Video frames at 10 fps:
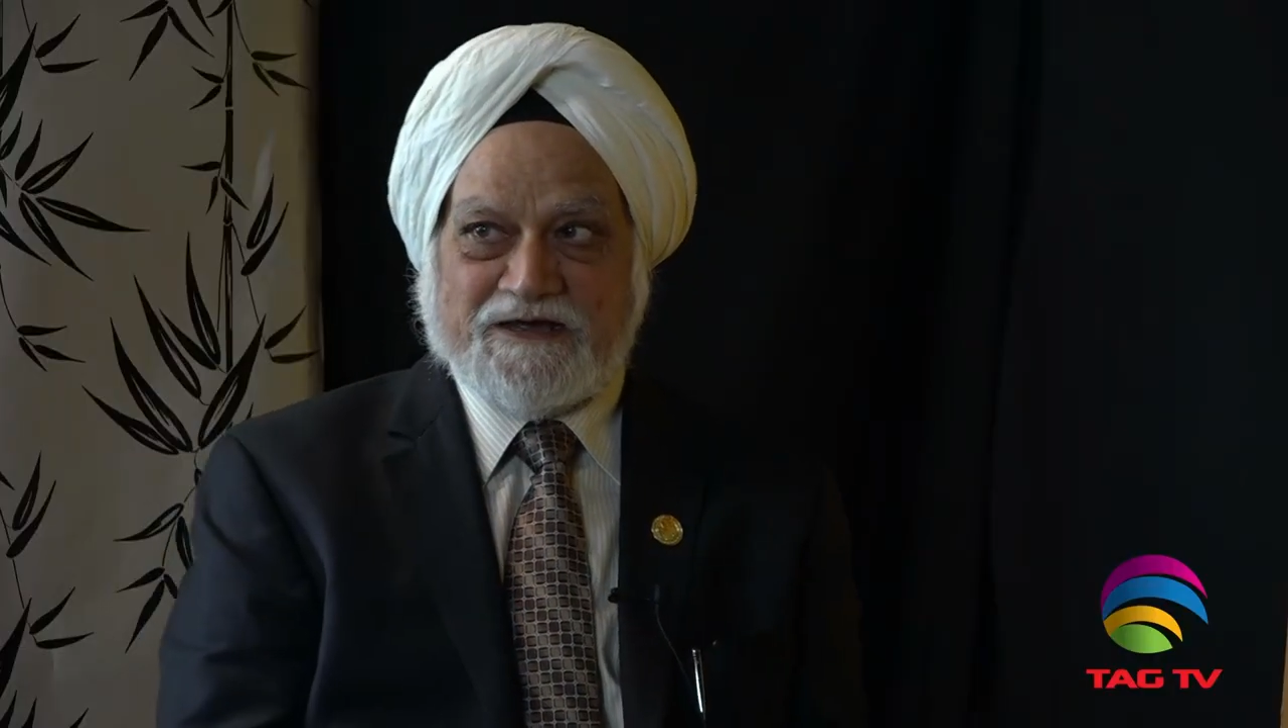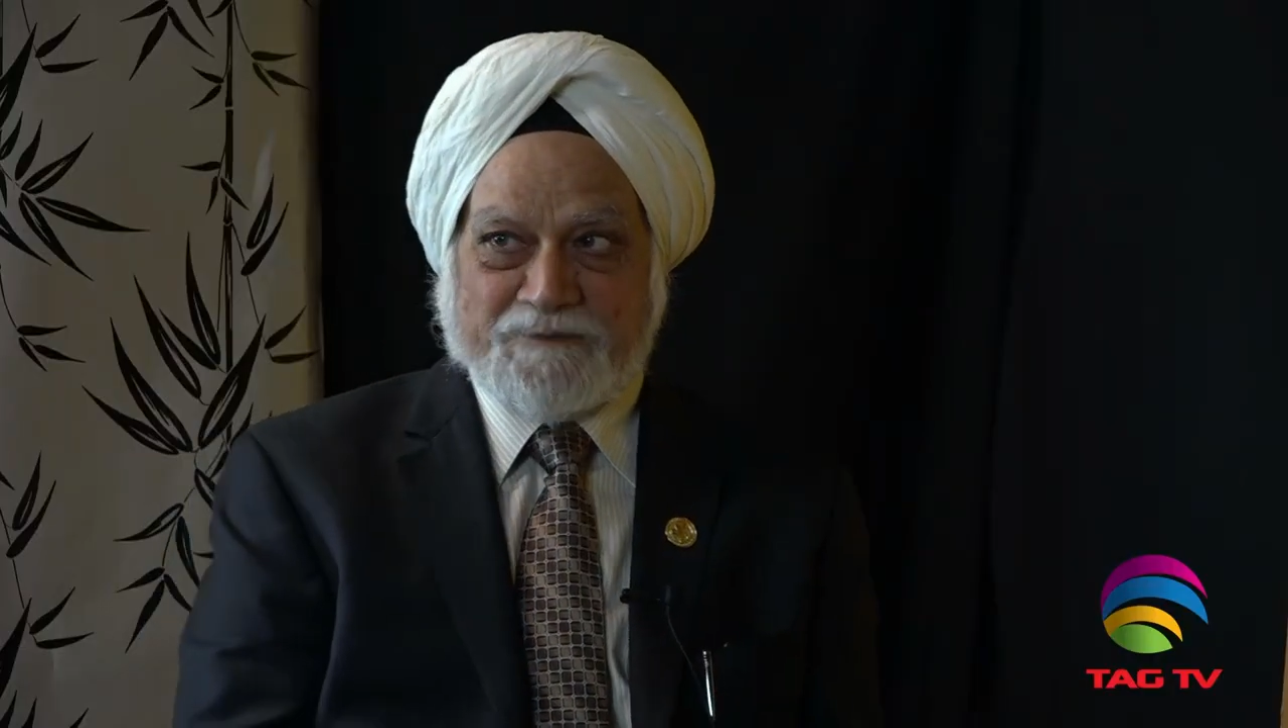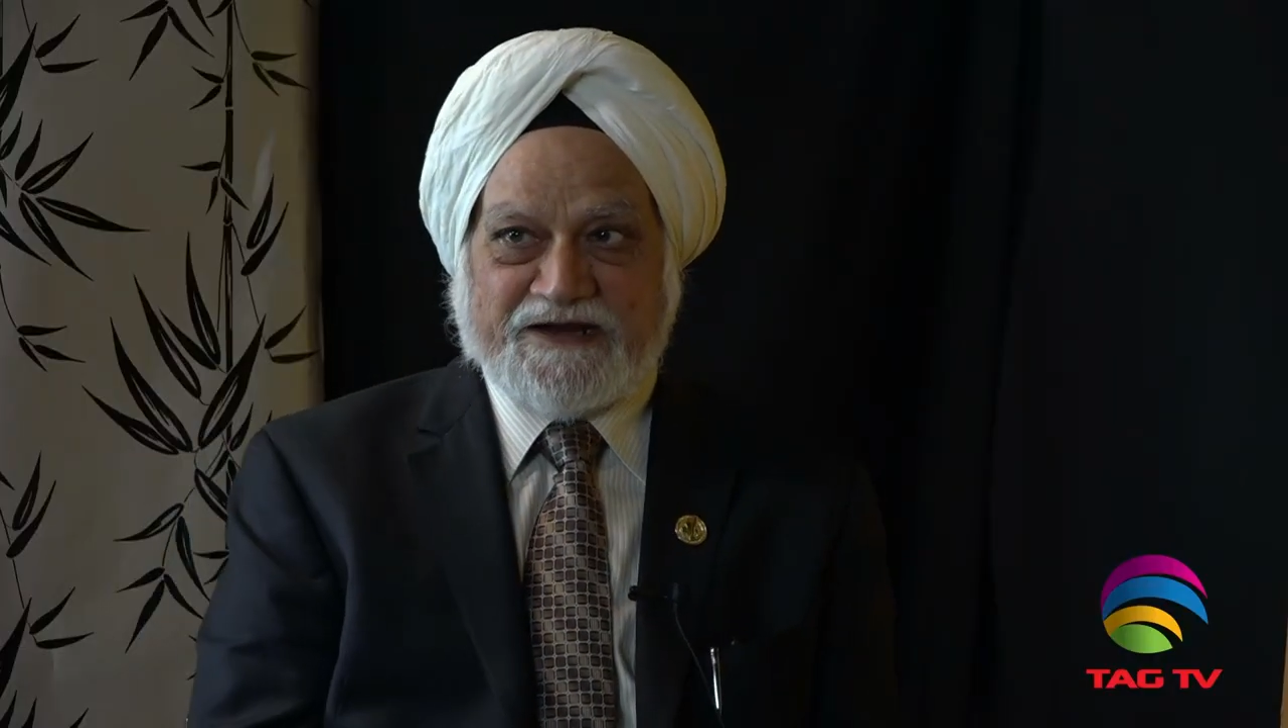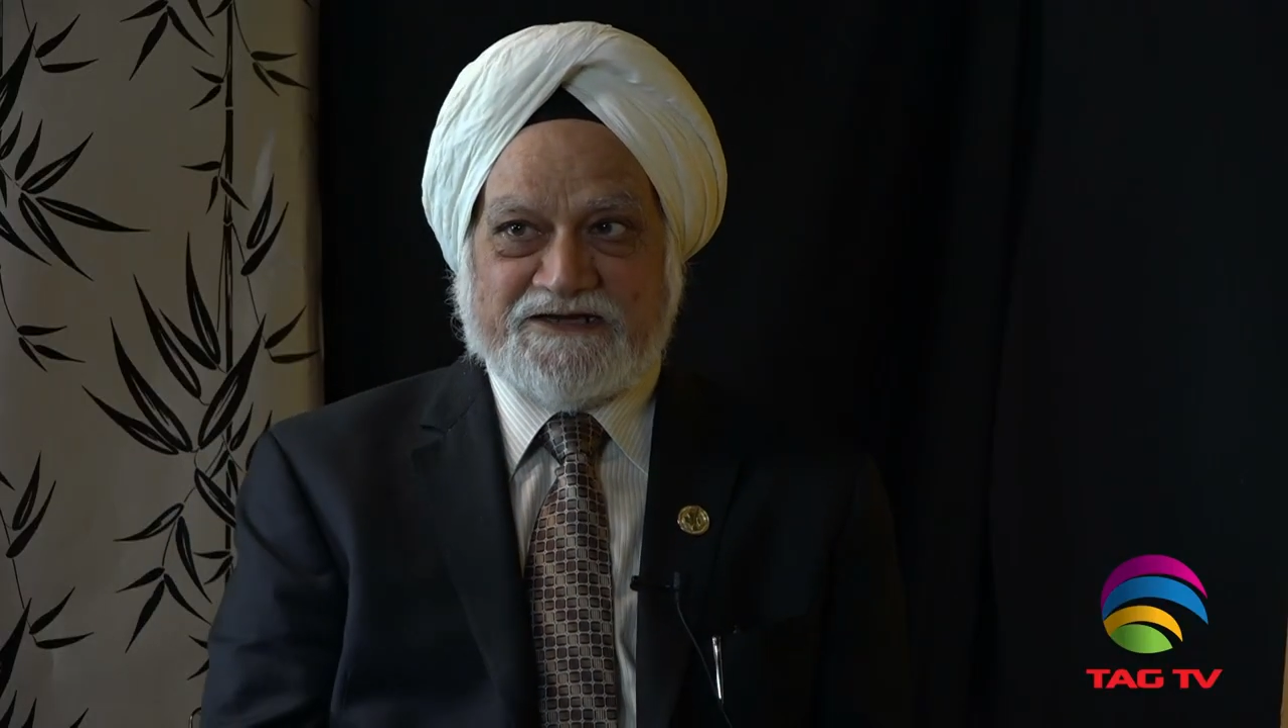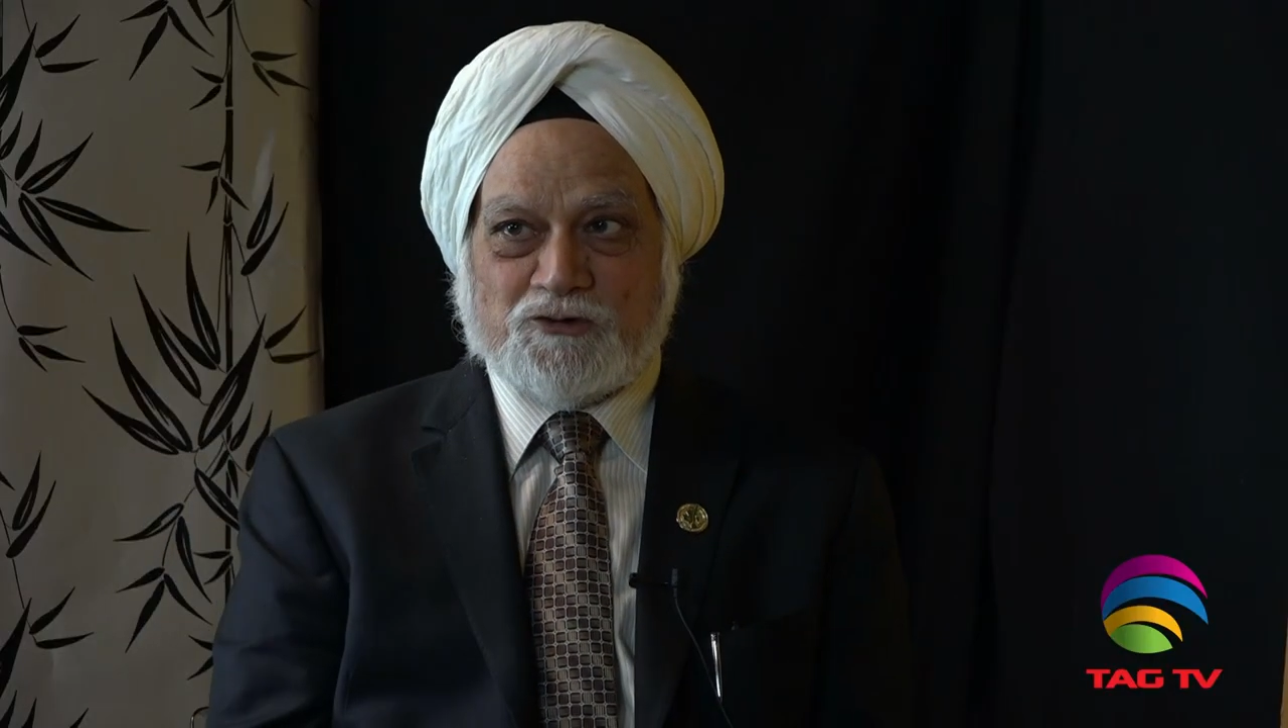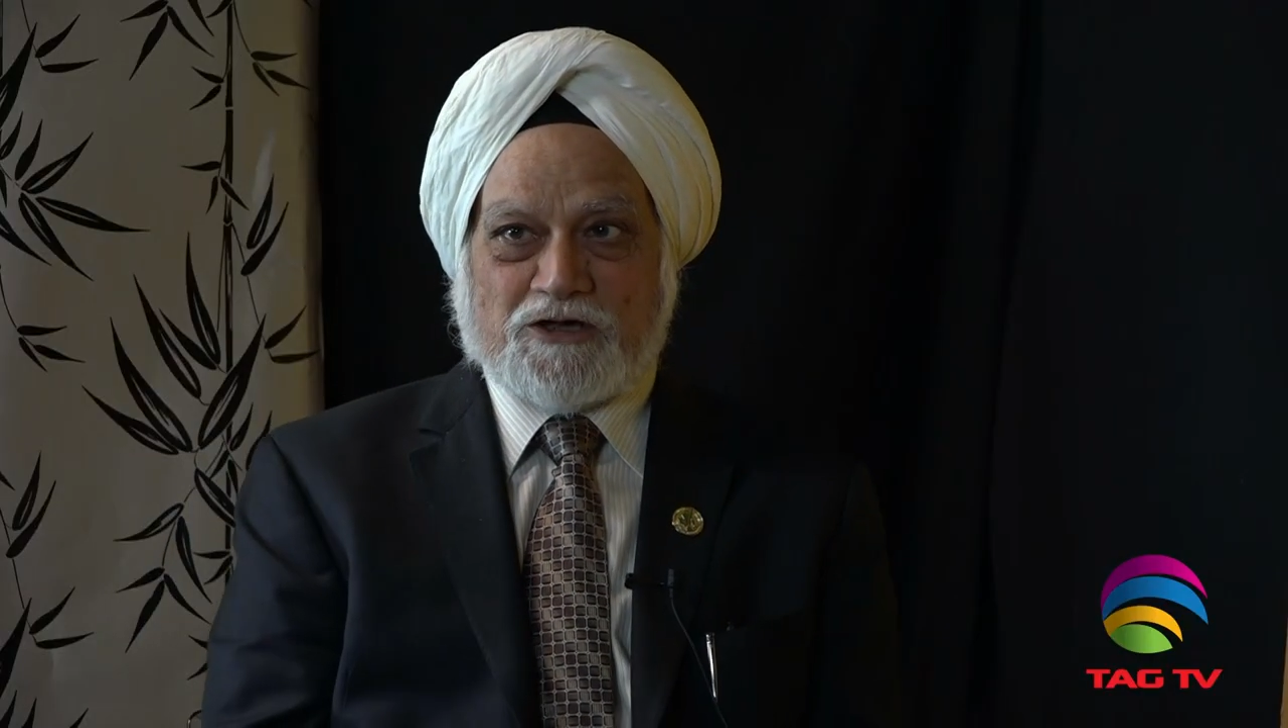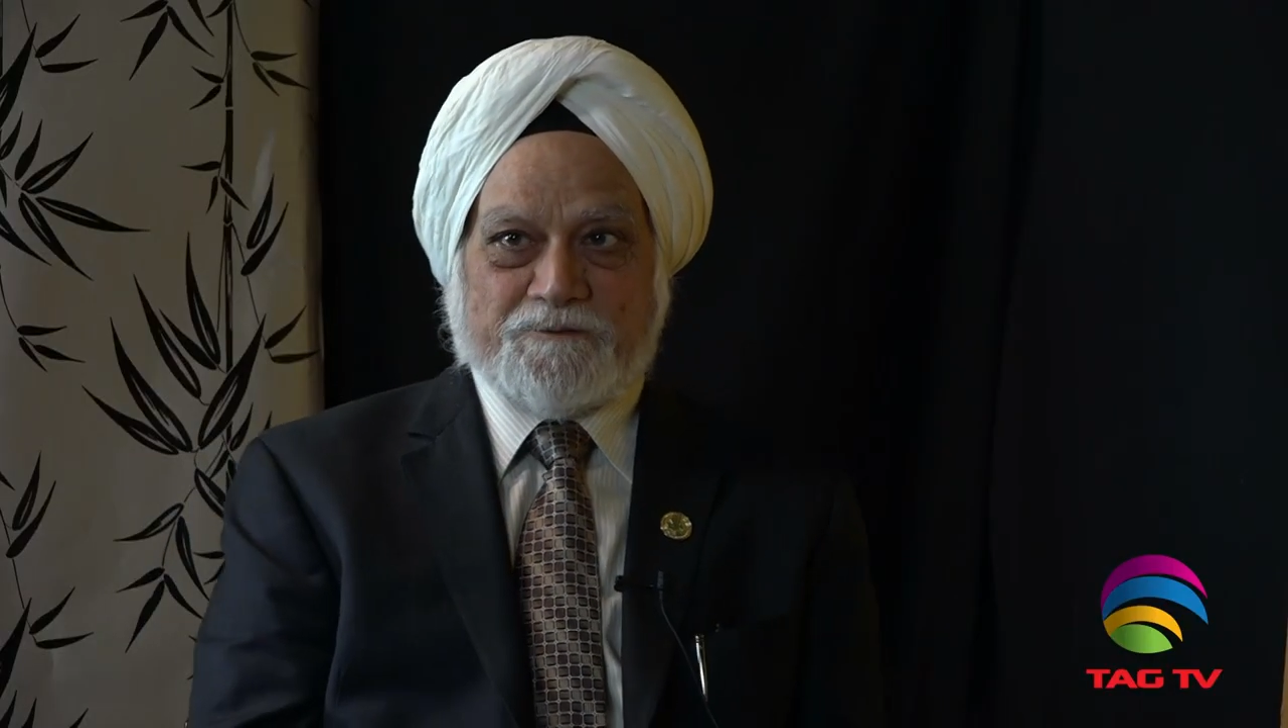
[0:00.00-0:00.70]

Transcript: हमारी जो